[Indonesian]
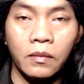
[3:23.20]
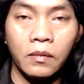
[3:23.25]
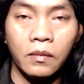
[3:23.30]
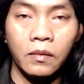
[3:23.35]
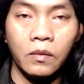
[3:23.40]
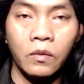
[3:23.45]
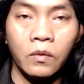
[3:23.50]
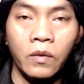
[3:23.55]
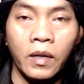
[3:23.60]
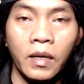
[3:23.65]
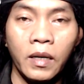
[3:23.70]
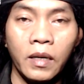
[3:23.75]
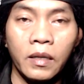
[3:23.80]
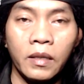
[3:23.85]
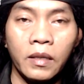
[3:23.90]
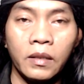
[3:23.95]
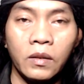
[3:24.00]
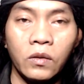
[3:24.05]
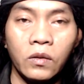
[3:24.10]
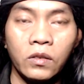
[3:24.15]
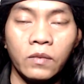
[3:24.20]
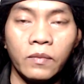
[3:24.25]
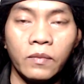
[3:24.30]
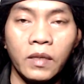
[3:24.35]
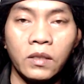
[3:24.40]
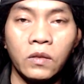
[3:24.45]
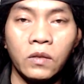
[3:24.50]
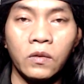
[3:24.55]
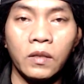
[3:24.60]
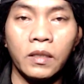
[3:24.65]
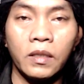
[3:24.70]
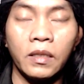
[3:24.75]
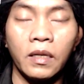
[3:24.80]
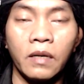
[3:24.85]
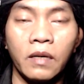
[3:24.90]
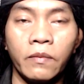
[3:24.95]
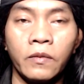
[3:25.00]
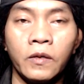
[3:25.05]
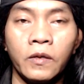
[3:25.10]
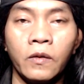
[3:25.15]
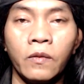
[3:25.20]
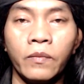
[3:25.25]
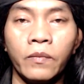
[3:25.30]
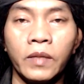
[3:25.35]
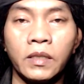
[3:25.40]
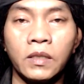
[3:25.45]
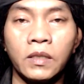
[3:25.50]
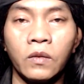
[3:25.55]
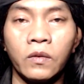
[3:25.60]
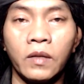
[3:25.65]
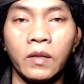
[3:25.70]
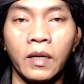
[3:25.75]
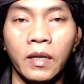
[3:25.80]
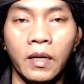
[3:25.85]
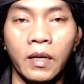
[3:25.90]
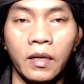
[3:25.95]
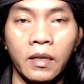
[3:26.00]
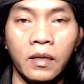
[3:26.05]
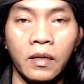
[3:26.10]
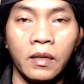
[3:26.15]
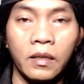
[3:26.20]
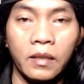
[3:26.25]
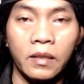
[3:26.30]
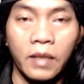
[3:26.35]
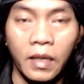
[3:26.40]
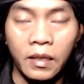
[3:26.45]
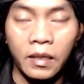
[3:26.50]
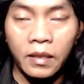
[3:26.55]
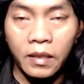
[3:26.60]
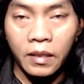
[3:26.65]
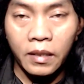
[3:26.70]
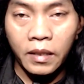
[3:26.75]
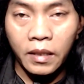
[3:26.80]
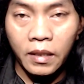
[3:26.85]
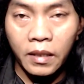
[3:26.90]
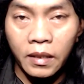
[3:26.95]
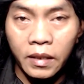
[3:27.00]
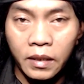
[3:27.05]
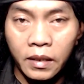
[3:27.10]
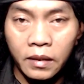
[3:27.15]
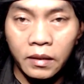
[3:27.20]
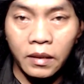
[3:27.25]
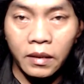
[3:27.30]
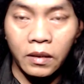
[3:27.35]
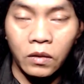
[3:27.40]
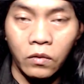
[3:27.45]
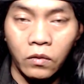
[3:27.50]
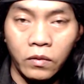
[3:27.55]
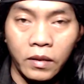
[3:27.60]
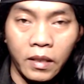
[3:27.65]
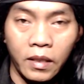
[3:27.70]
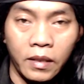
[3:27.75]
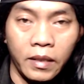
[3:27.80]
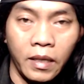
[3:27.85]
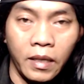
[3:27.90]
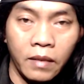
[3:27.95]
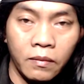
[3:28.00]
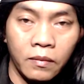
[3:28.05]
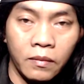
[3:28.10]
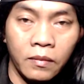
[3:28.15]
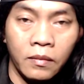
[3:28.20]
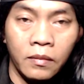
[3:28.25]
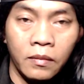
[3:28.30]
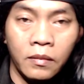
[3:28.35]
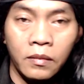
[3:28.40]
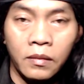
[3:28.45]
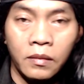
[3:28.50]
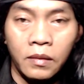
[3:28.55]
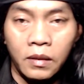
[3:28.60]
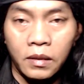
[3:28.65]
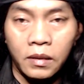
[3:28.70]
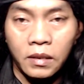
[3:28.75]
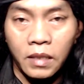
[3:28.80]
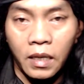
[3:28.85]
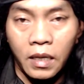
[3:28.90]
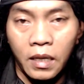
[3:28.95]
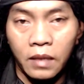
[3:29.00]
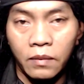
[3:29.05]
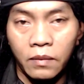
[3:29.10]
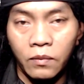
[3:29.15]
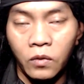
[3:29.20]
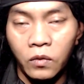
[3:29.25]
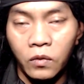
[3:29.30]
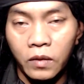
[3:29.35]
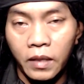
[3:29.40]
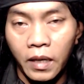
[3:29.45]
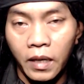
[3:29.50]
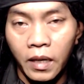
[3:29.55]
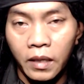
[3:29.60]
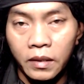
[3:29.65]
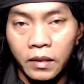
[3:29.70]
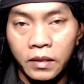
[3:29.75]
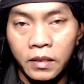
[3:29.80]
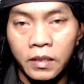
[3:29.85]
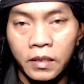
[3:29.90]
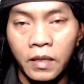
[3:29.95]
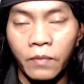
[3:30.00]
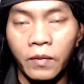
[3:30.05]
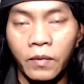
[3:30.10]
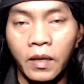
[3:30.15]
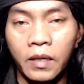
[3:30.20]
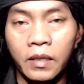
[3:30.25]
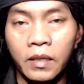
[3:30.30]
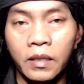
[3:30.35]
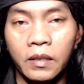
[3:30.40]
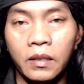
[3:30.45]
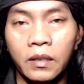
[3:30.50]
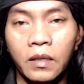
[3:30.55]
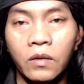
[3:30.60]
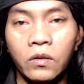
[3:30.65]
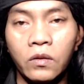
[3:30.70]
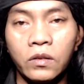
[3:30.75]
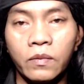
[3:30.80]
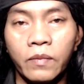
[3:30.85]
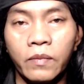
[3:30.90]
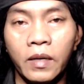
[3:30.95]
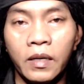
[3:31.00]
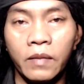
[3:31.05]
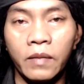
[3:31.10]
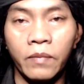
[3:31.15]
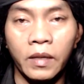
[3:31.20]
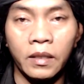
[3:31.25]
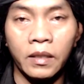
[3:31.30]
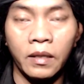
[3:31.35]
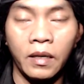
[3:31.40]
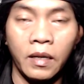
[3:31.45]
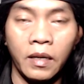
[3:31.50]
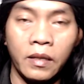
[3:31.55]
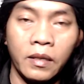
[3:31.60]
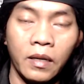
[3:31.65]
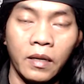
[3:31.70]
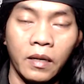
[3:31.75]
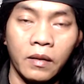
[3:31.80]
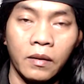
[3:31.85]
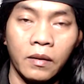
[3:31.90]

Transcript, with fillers: uang akan terus masuk ke dalam dompet saudara dan rekening tentunya ya. Sangat mudah setiap hari terus berlipat ganda.